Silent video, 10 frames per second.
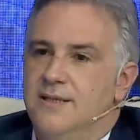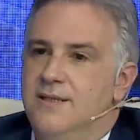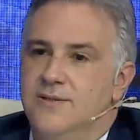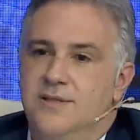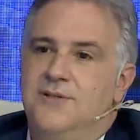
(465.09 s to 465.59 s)

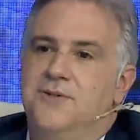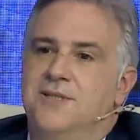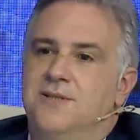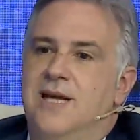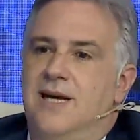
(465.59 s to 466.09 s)
Y yo tengo
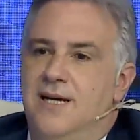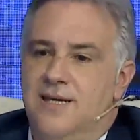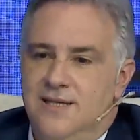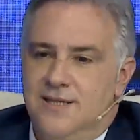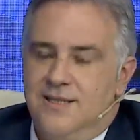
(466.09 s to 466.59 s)

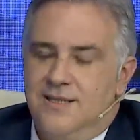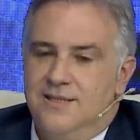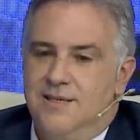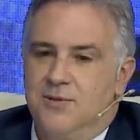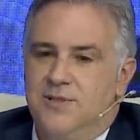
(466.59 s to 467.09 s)
esa,
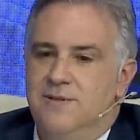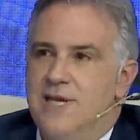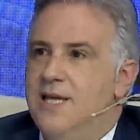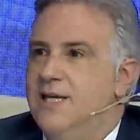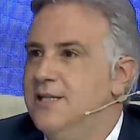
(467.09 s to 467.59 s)
esa
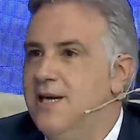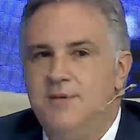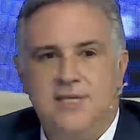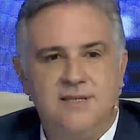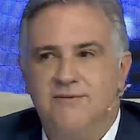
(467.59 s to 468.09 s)
posibilidad de que
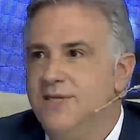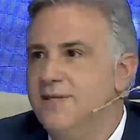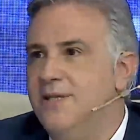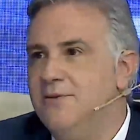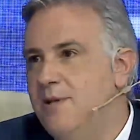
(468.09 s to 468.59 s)
llamen a San
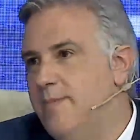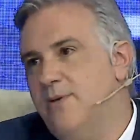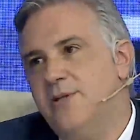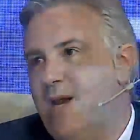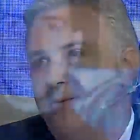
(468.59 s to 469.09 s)
Francisco y le pregunten a los